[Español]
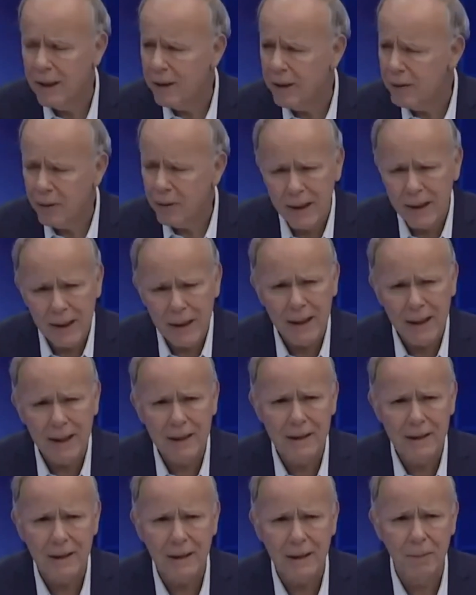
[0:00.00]
Yo diría
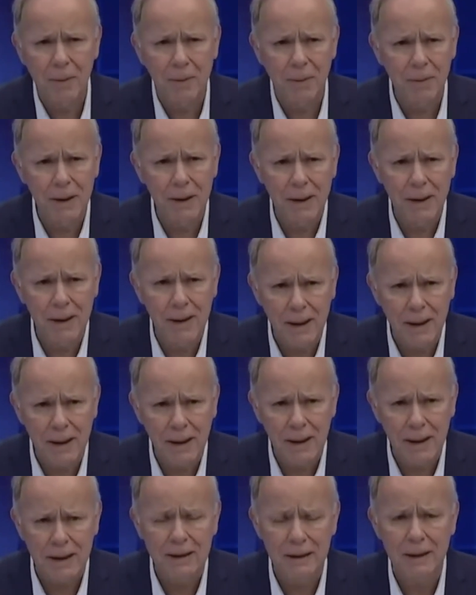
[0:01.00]
desde el primer día
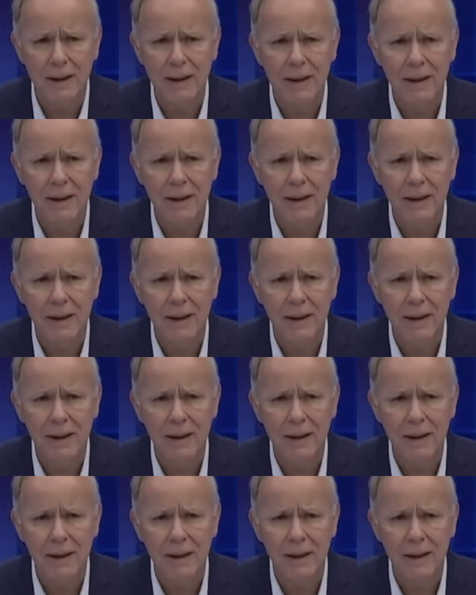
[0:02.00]
hasta